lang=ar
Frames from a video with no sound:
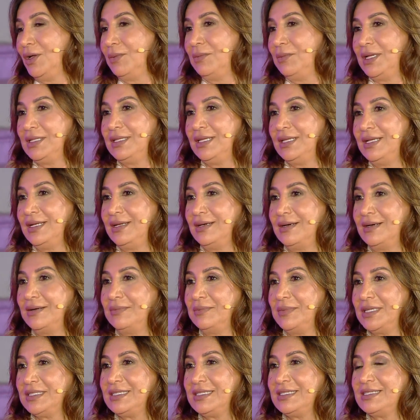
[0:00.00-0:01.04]
بعدين
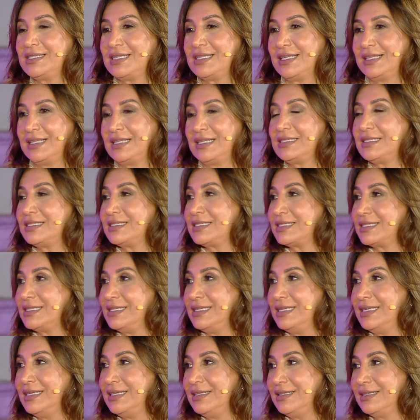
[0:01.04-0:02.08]
ما تنسى ثلاث
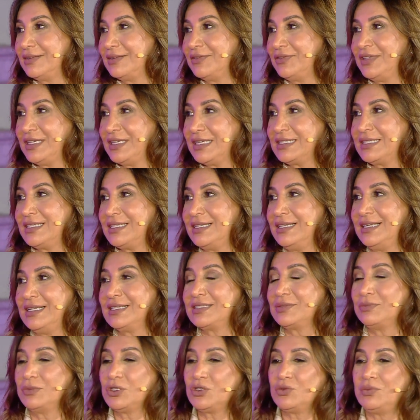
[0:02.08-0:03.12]
سنين في كثير
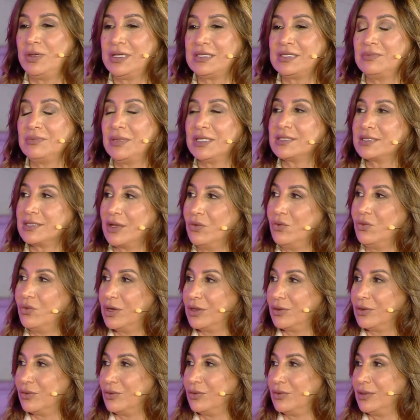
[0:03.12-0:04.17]
ناس مش بس ما
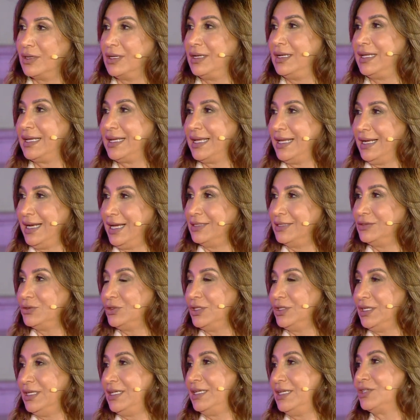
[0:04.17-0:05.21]
تصوروا اللي كان
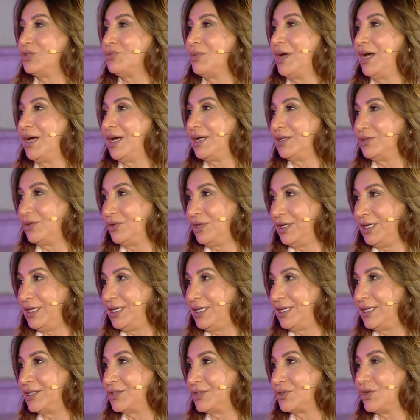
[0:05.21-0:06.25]
عندهم علاج ما اخذوا
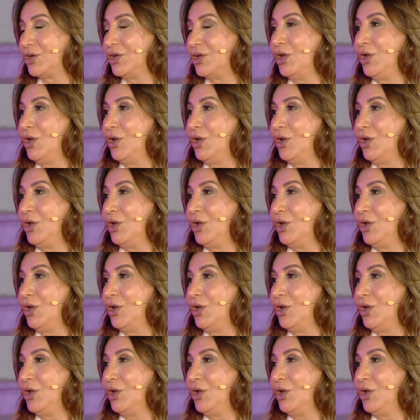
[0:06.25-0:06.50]
العلاج